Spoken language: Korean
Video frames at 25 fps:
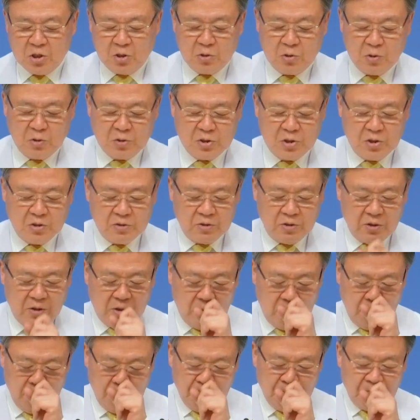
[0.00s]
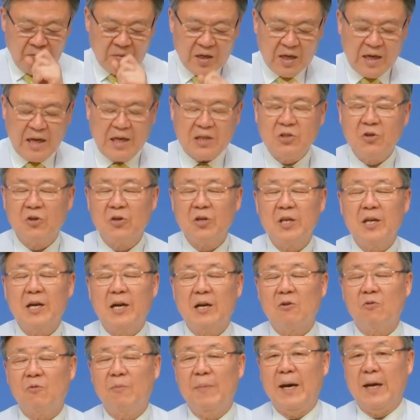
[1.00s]
전통적으로
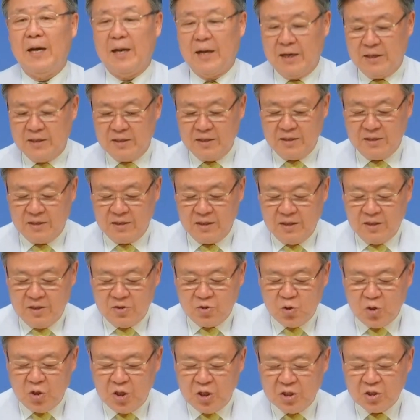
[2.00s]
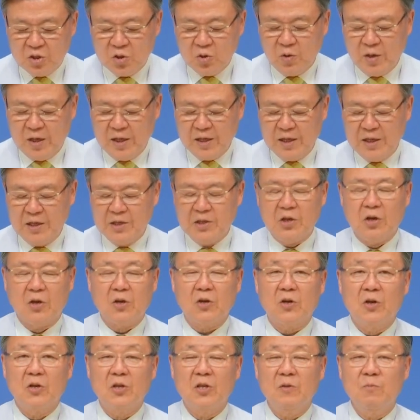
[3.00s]
가정이라고 말하는 최소한의
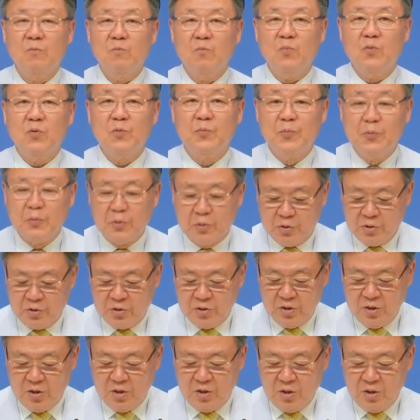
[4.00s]
여건인 부부